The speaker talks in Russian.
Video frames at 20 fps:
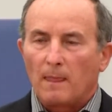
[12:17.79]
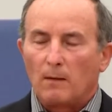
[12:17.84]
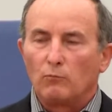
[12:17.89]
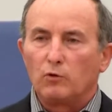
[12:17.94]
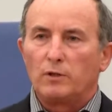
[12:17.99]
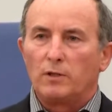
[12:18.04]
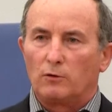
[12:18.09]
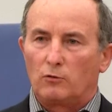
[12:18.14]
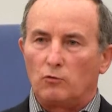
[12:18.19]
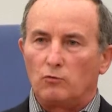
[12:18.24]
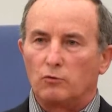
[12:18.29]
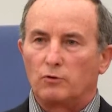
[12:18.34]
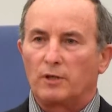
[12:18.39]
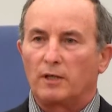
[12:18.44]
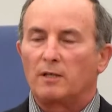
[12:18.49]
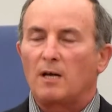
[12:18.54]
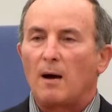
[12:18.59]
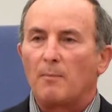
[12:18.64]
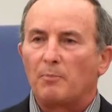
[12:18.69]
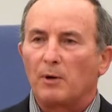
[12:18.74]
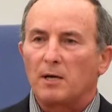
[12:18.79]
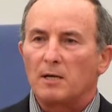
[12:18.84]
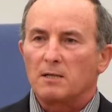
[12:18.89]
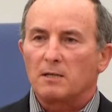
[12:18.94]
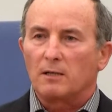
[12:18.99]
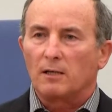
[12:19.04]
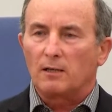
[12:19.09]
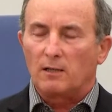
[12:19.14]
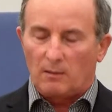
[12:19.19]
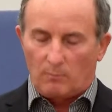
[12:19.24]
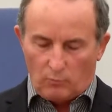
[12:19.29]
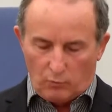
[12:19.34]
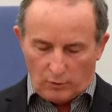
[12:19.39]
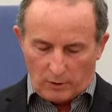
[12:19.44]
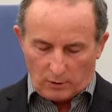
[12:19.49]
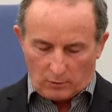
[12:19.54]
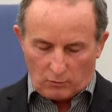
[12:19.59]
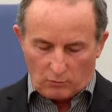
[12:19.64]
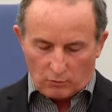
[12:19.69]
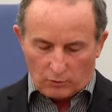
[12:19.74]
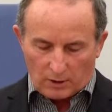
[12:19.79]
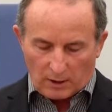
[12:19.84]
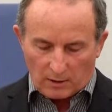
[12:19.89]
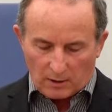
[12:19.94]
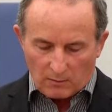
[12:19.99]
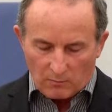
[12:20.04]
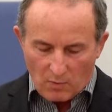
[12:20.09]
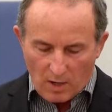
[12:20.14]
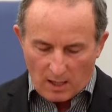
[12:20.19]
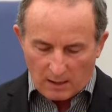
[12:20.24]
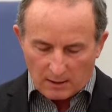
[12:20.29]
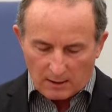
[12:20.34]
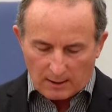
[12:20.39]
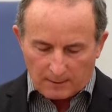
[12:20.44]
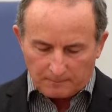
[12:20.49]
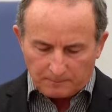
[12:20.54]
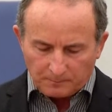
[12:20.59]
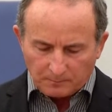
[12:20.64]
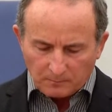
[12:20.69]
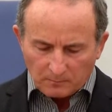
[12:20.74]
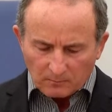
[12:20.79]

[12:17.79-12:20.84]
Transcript: будет кушать опресноки, будет кушать мясо,